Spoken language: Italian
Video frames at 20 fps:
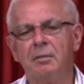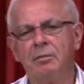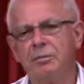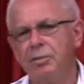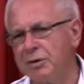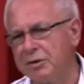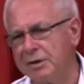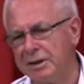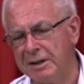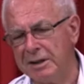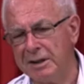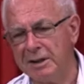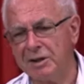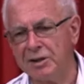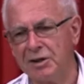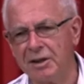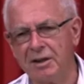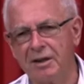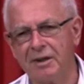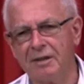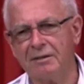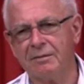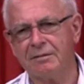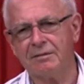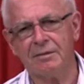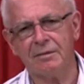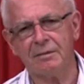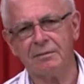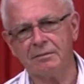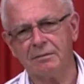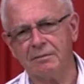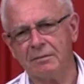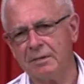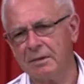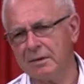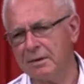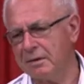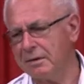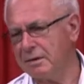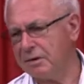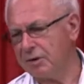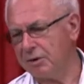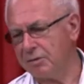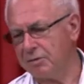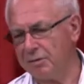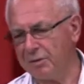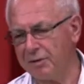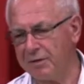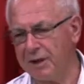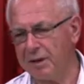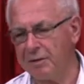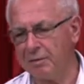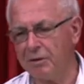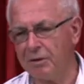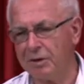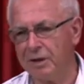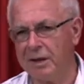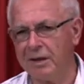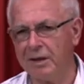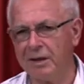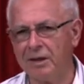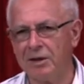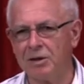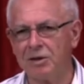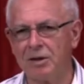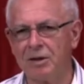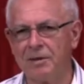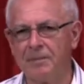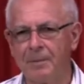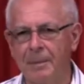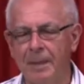Poi si dice, c'è un proverbio che dice,